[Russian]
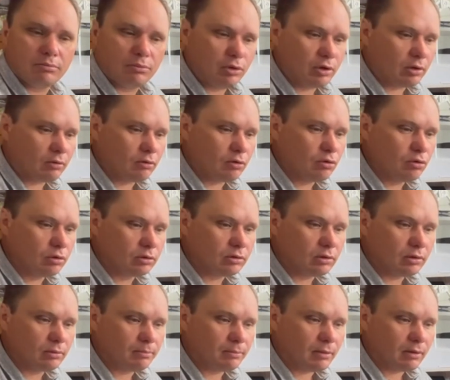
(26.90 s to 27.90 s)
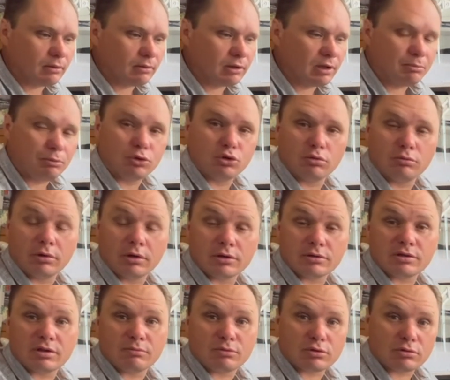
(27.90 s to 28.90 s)
Первый год э, для питомника
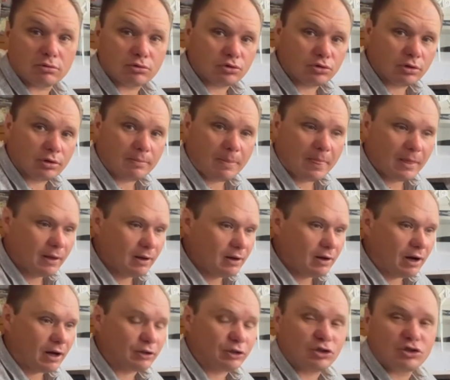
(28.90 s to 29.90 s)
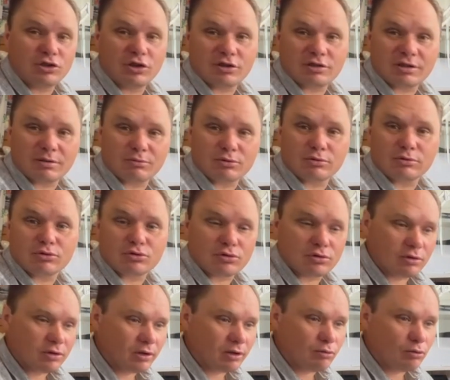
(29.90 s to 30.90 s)
самый сложный, а точнее самый сложный
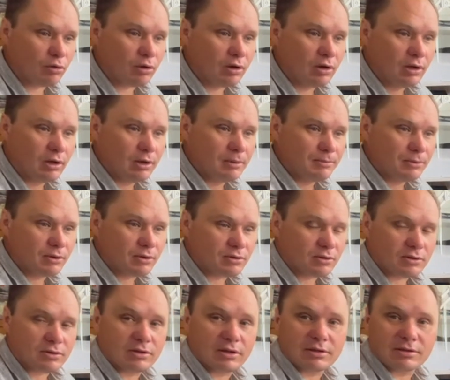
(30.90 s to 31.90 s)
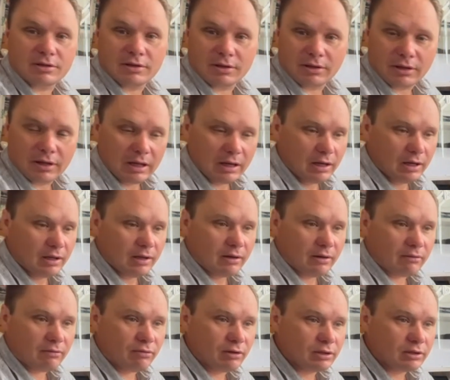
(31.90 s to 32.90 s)
для его создателей.
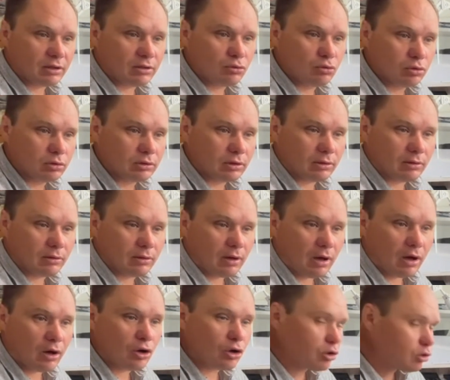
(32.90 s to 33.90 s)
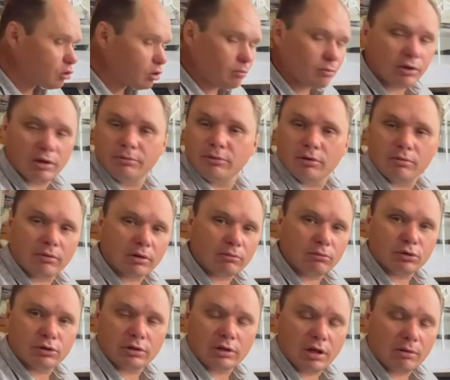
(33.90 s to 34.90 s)
В этот год огромный объем
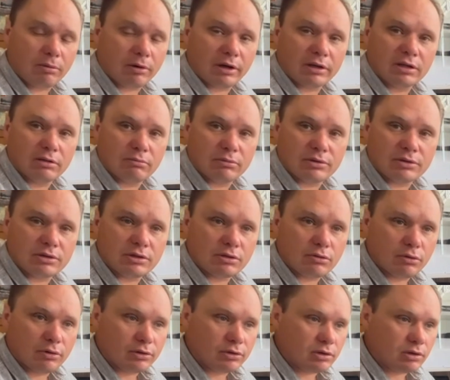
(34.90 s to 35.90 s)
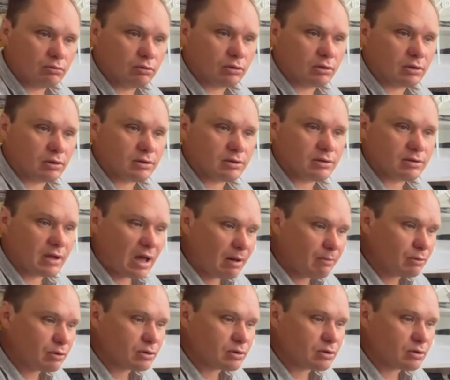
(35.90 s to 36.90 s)
работы необходимо сделать. И вот
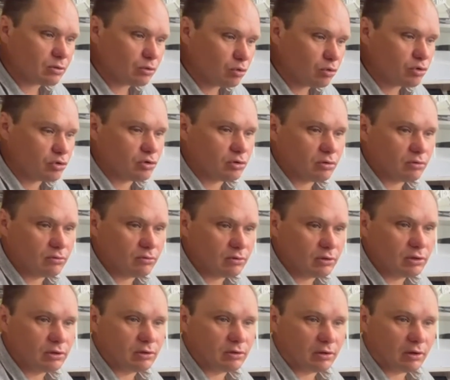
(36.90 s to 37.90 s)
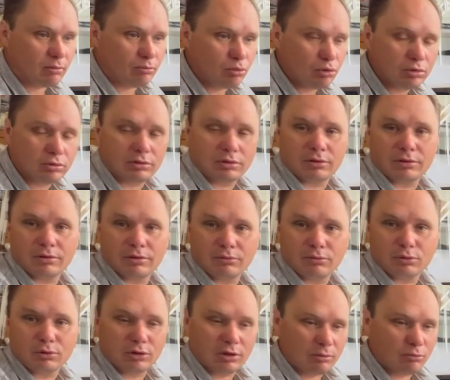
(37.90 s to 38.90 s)
самый сложный вид работы,
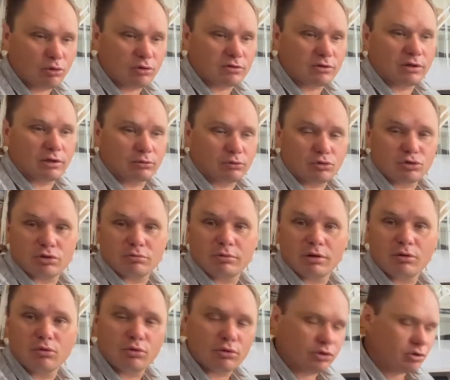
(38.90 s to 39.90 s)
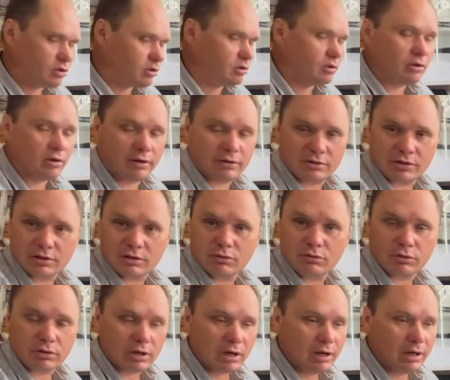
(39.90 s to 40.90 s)
вот на мой взгляд, то, что мне очень не нравится
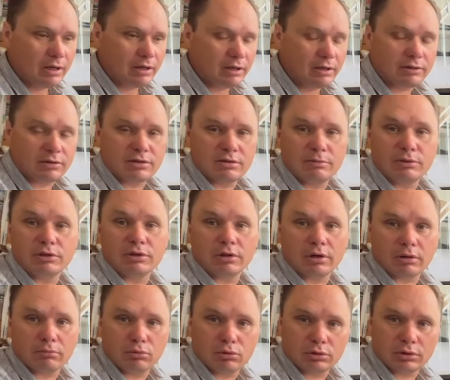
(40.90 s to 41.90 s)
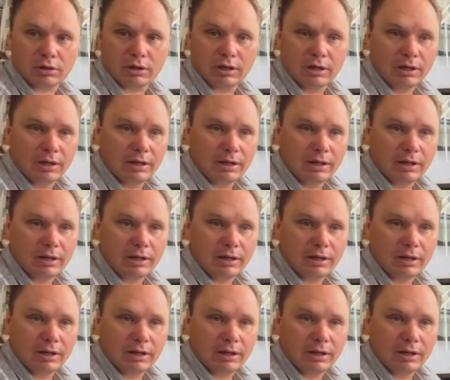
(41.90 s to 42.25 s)
делать, это земляные работы.